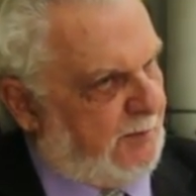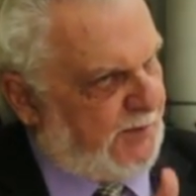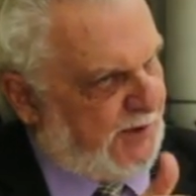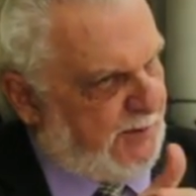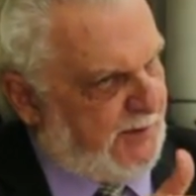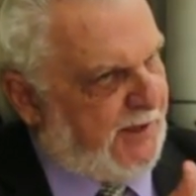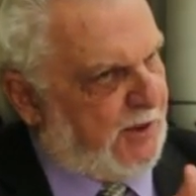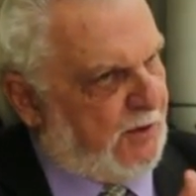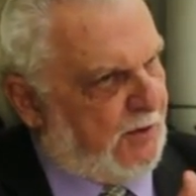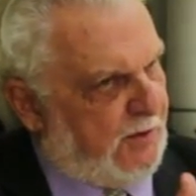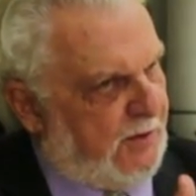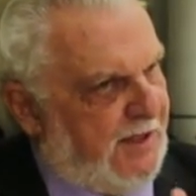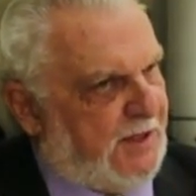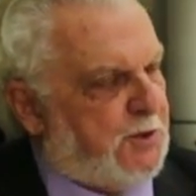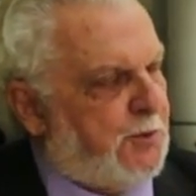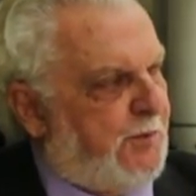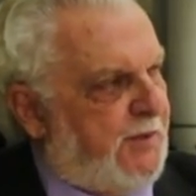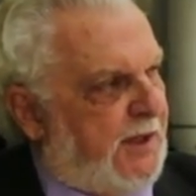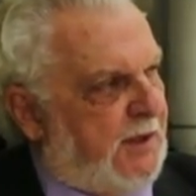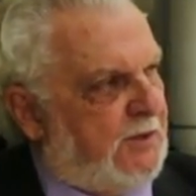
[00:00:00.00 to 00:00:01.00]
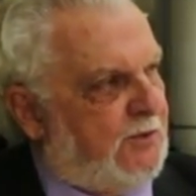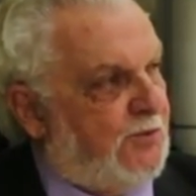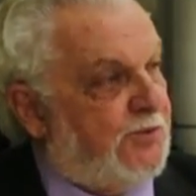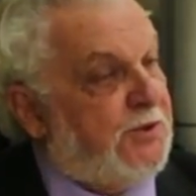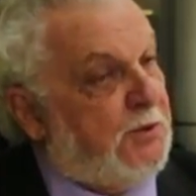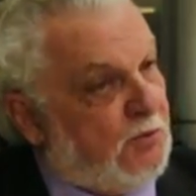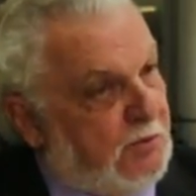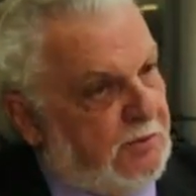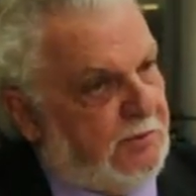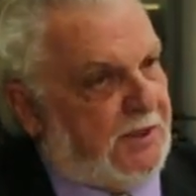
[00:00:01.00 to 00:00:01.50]
Primeiro aspecto.
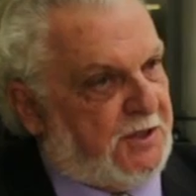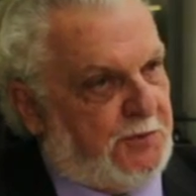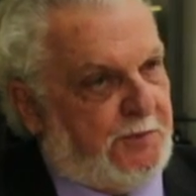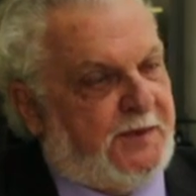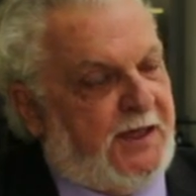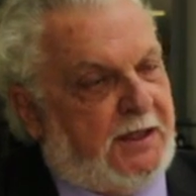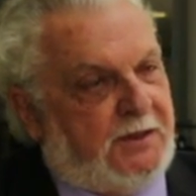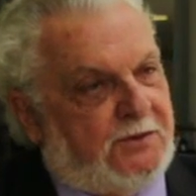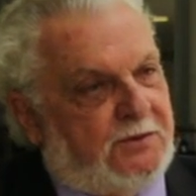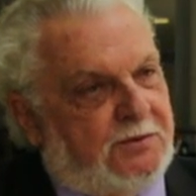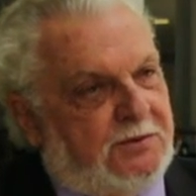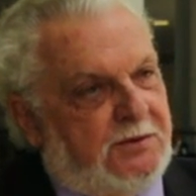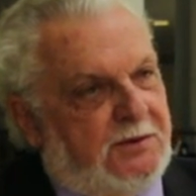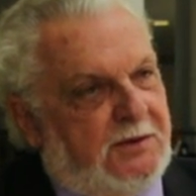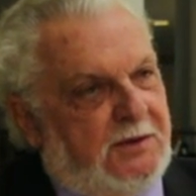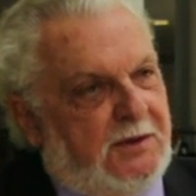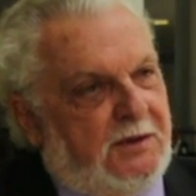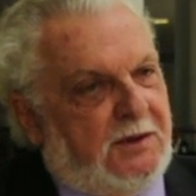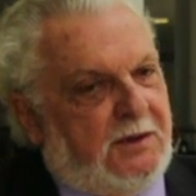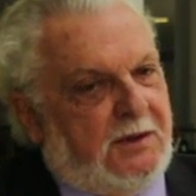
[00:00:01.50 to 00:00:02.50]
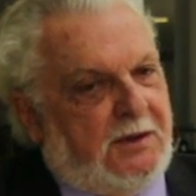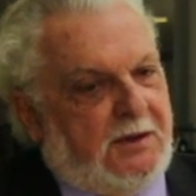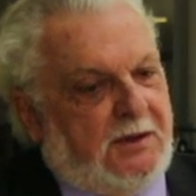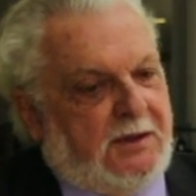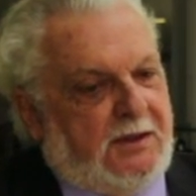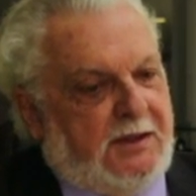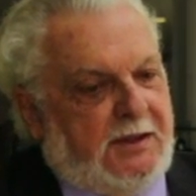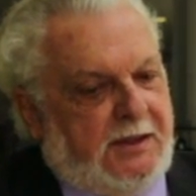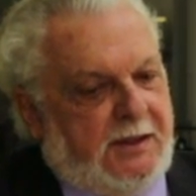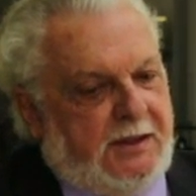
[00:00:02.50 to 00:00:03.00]
Segundo aspecto
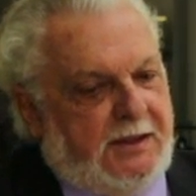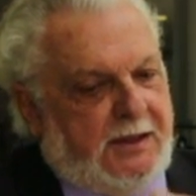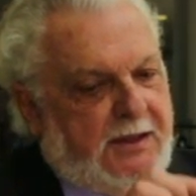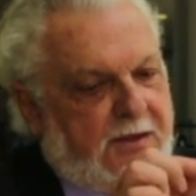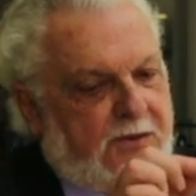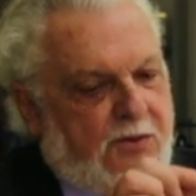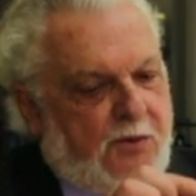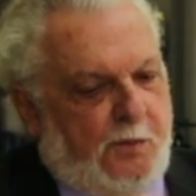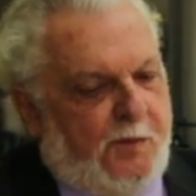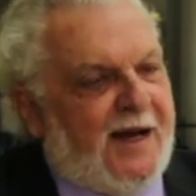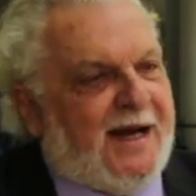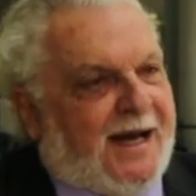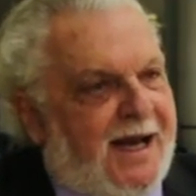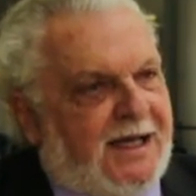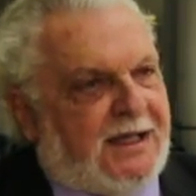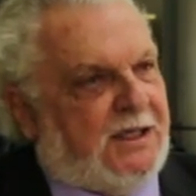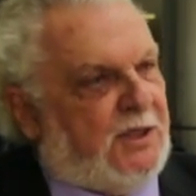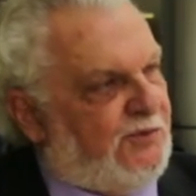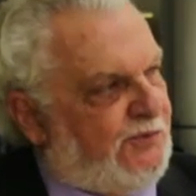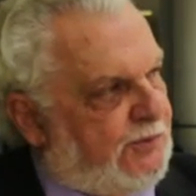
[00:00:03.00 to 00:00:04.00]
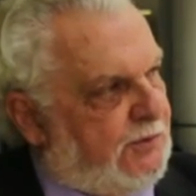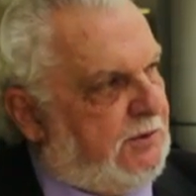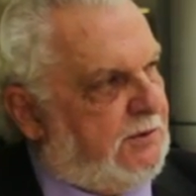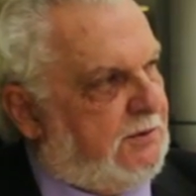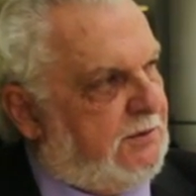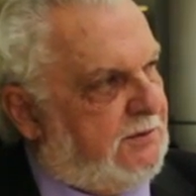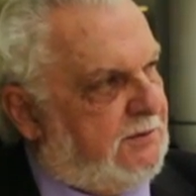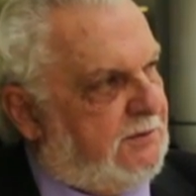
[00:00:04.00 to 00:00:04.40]
é no parágrafo